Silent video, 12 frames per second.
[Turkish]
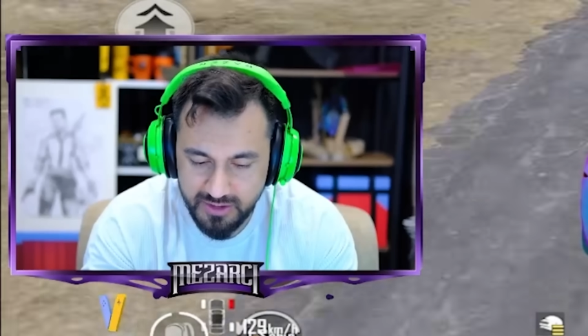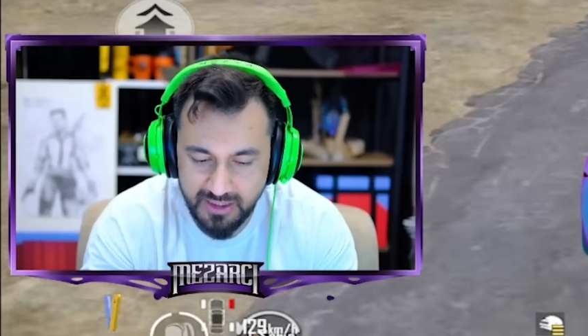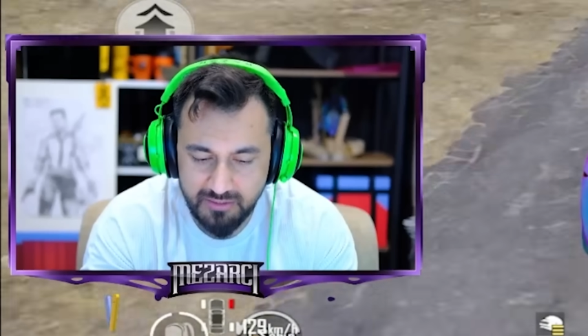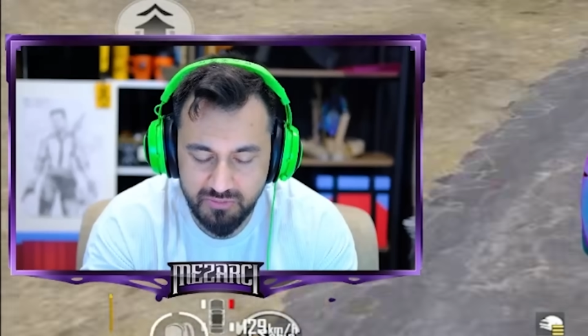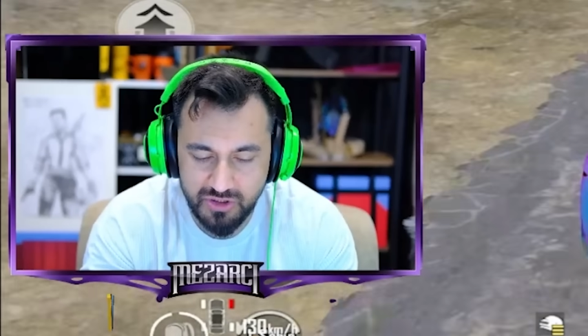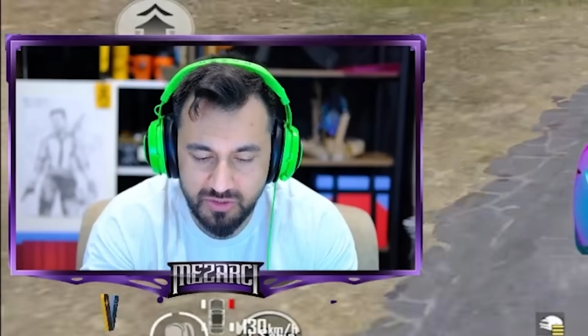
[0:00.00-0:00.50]

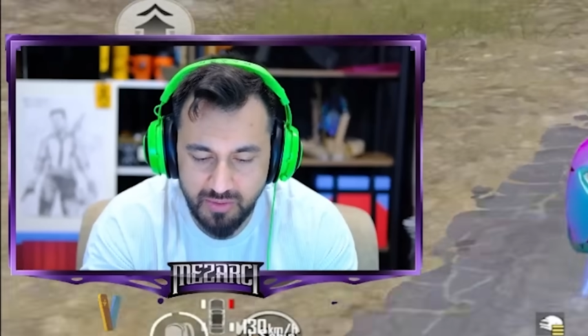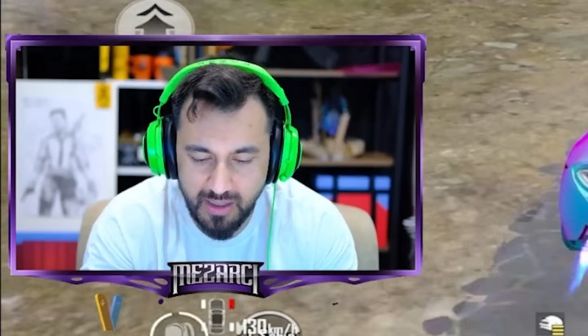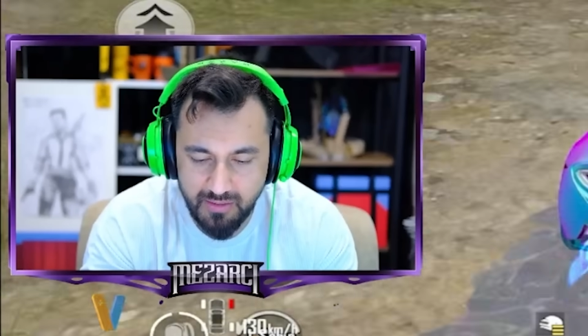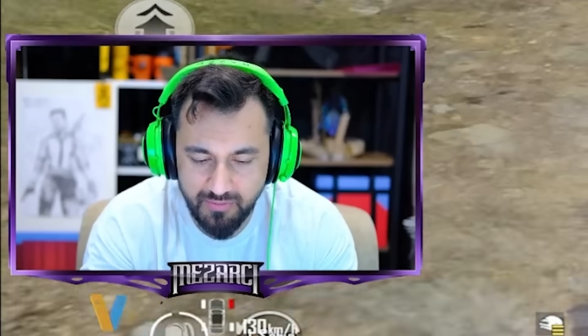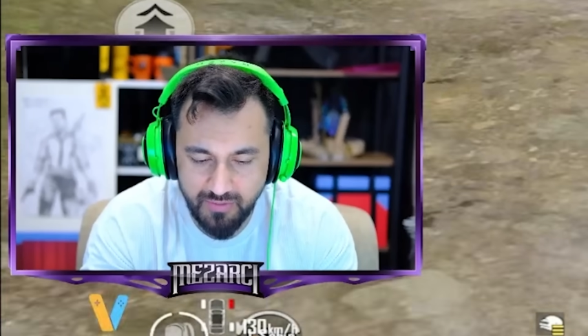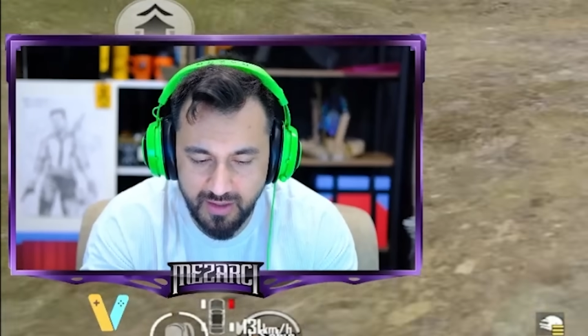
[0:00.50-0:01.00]
70
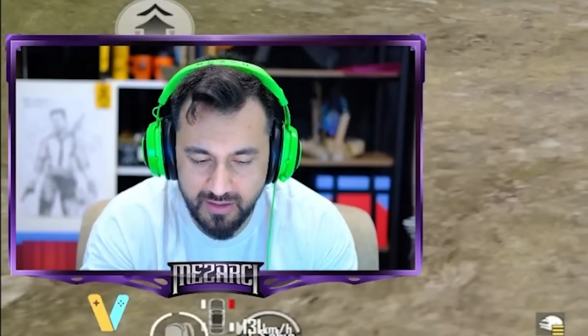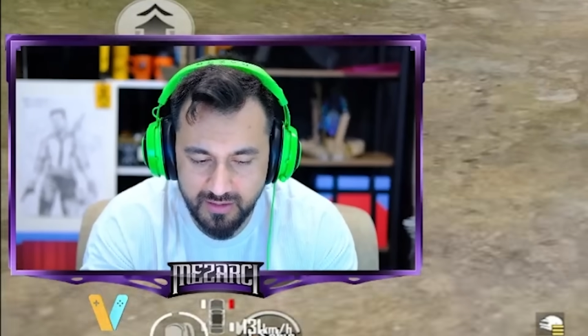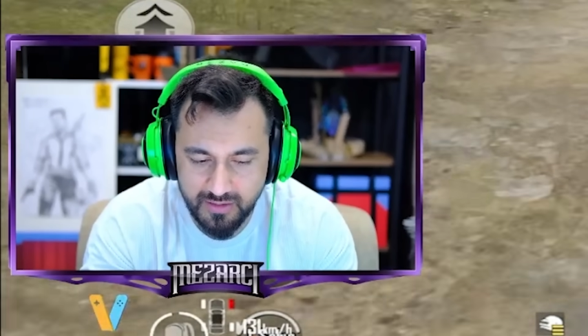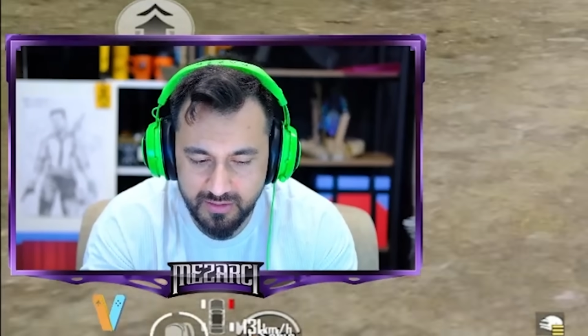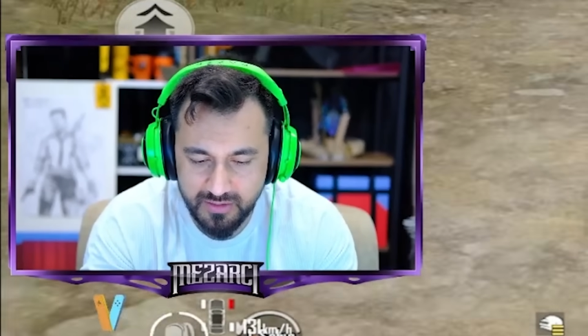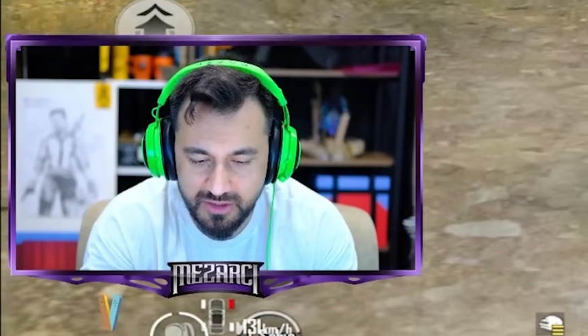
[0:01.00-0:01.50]
mermi var.
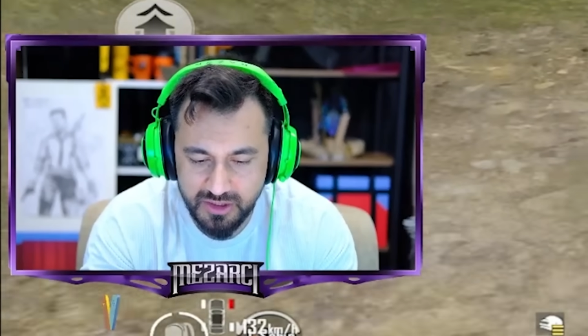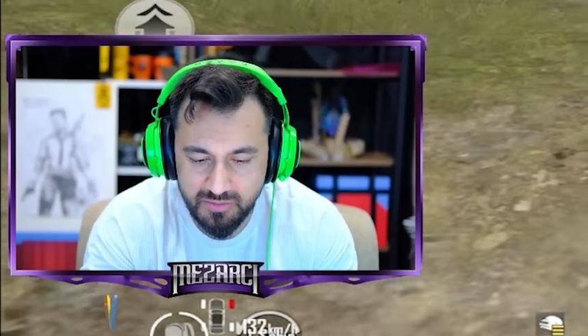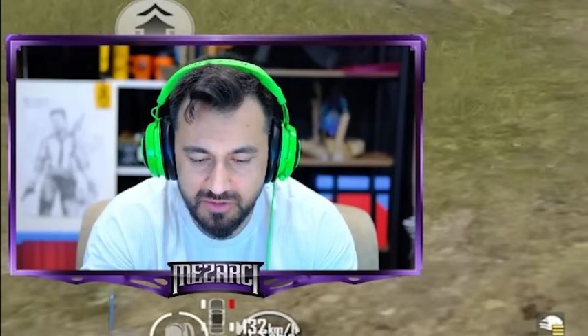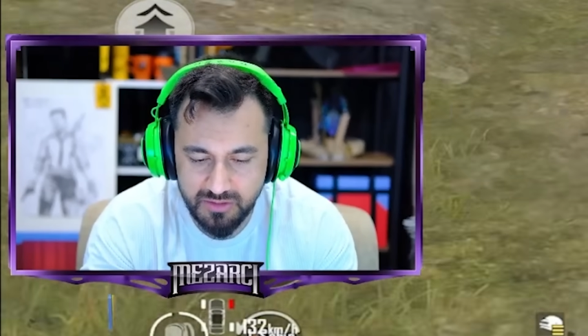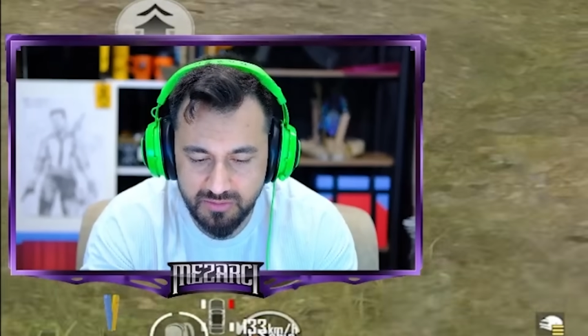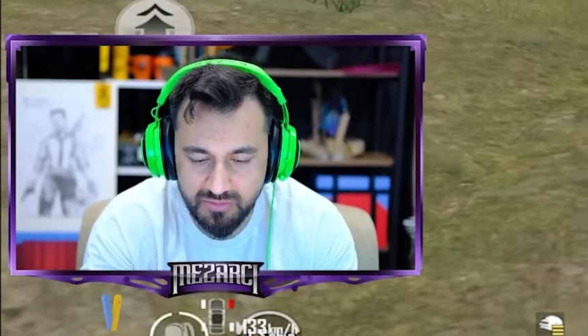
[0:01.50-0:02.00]

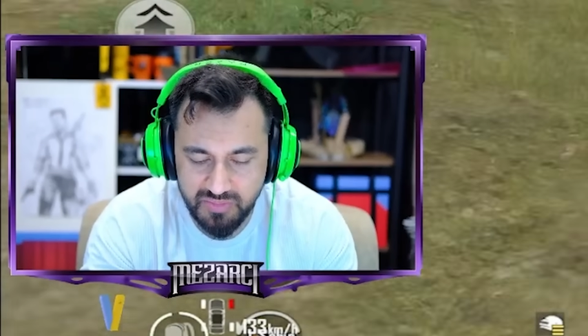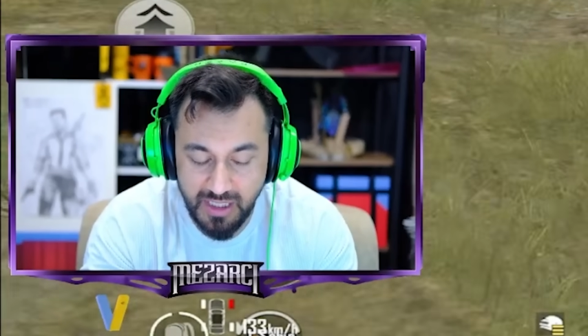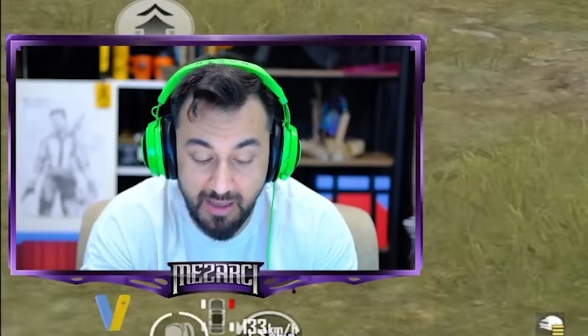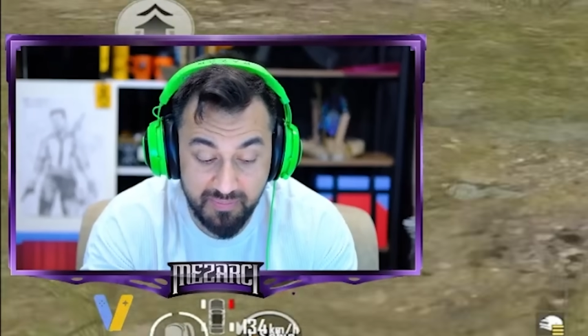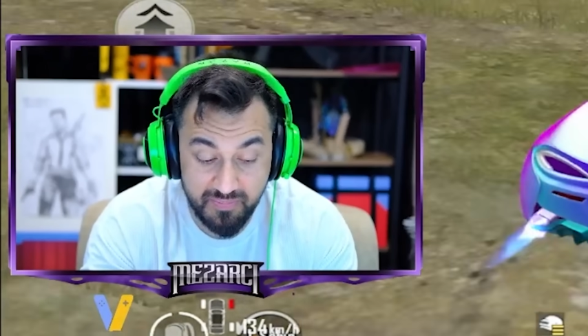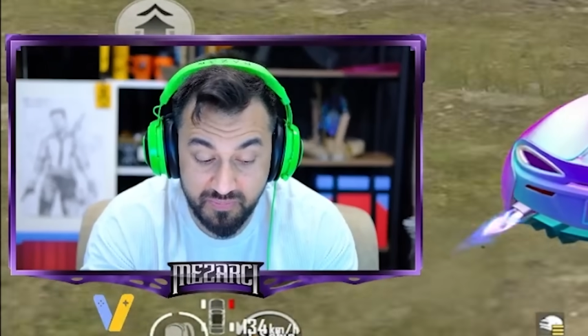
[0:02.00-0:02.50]
20,
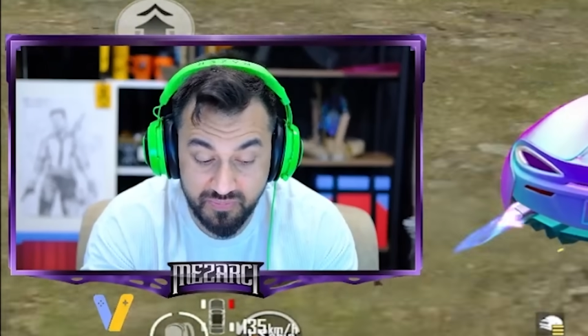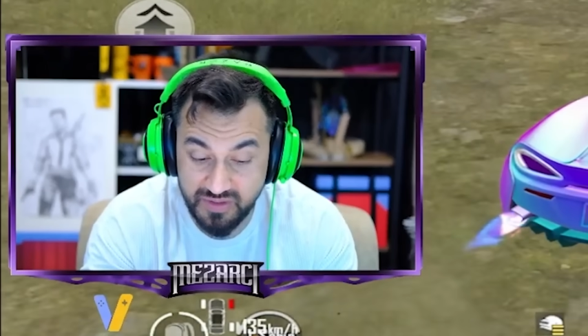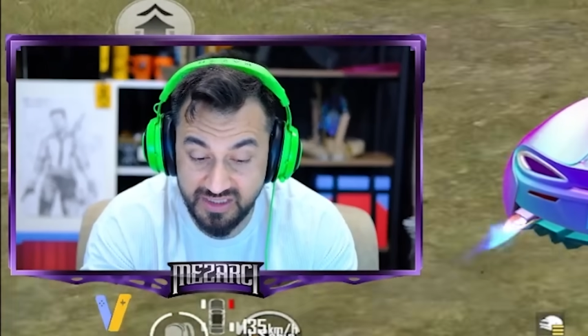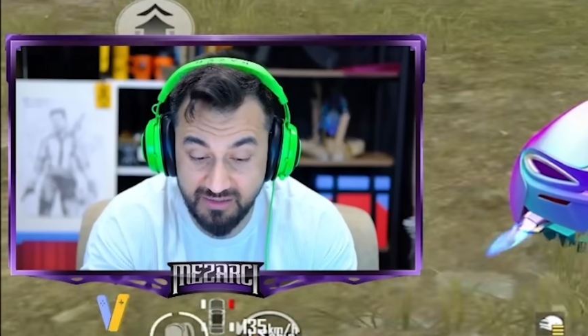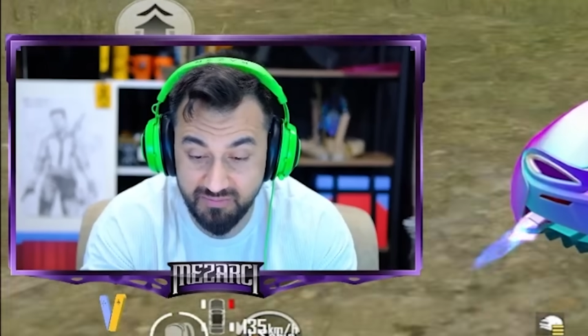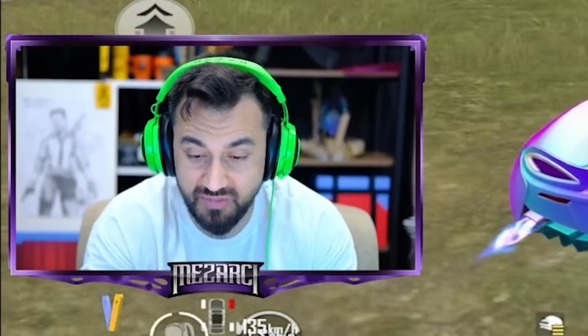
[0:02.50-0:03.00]

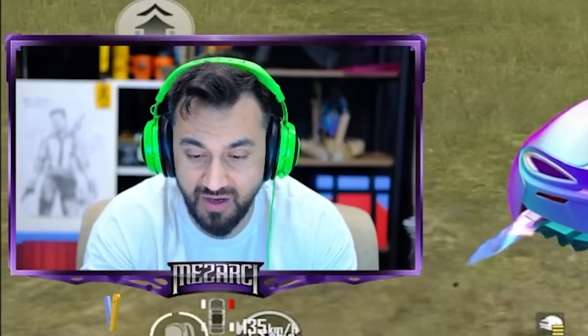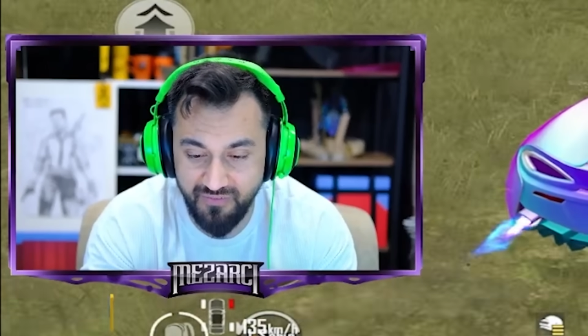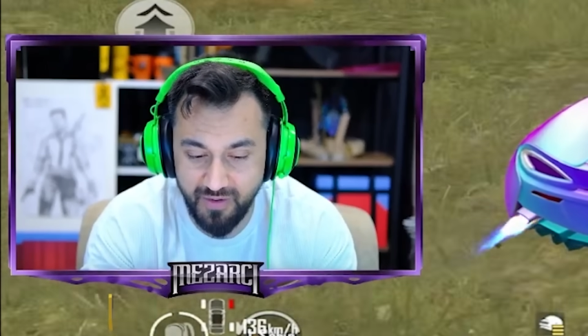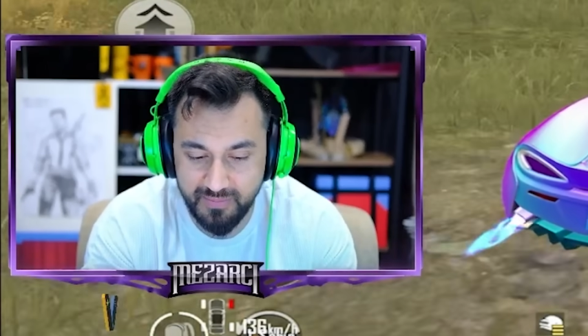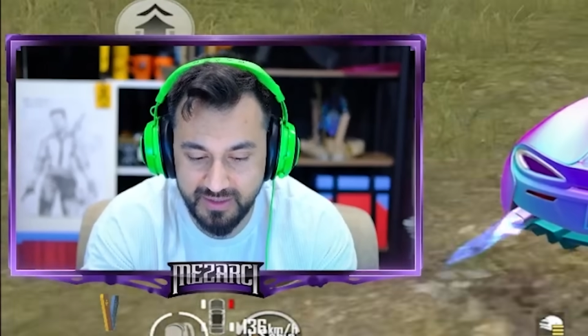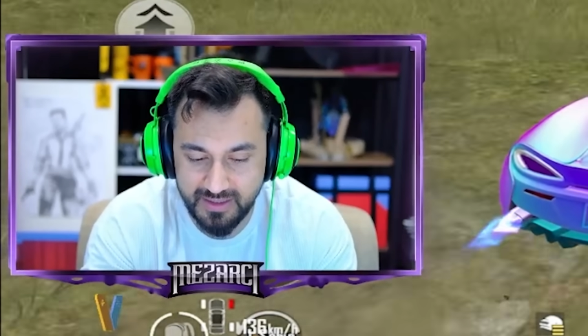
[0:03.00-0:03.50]
20
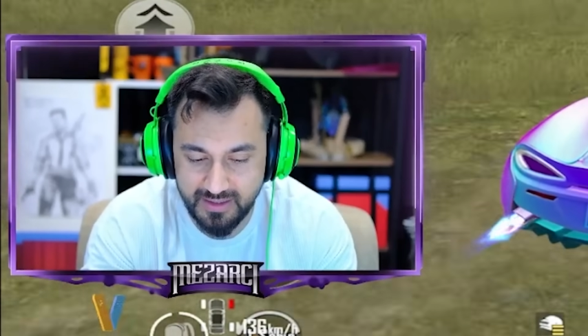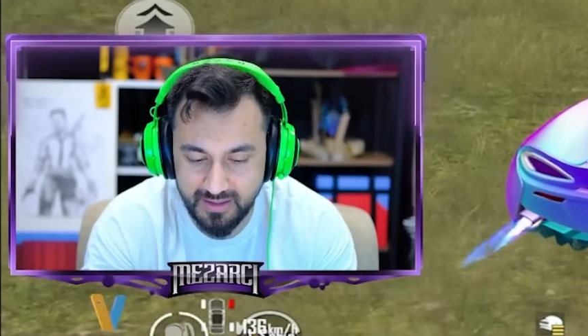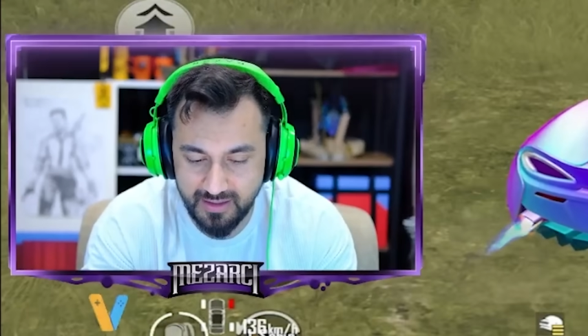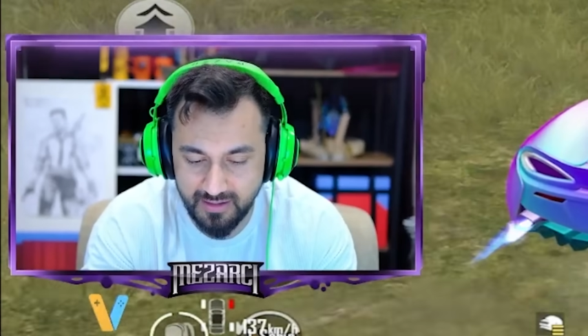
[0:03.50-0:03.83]
kafam gitti.